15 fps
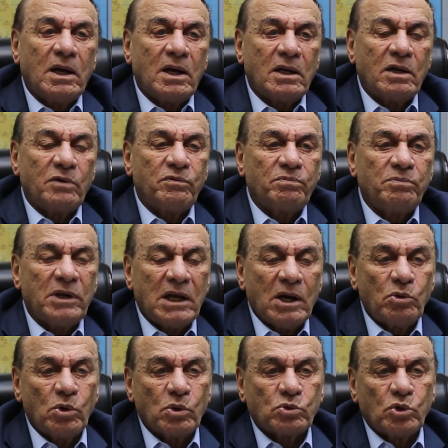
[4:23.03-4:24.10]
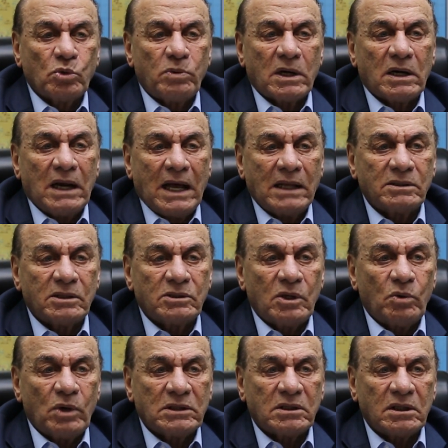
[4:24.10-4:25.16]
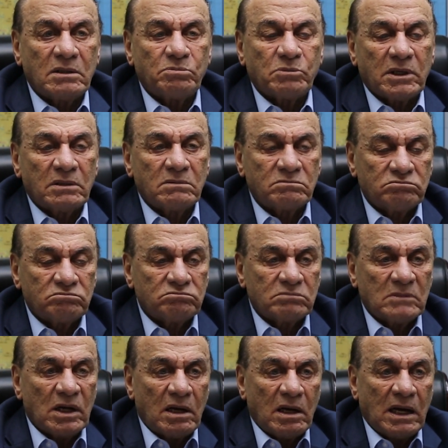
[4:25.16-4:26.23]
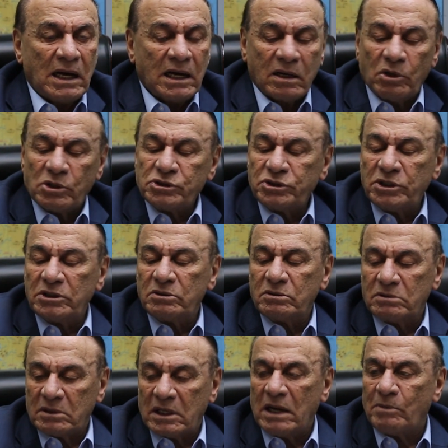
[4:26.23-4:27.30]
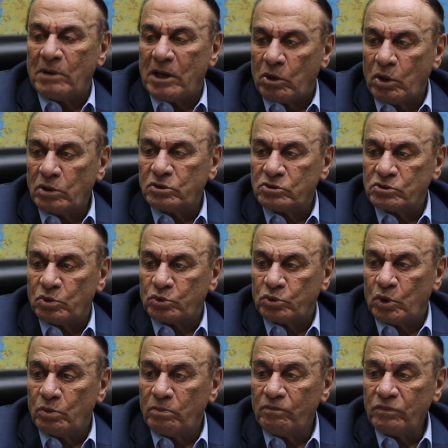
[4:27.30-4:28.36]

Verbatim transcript: انا من اول اكتوبر لحد دلوقتي يمكن حاجه وعشرين جامعه رحت زرتهم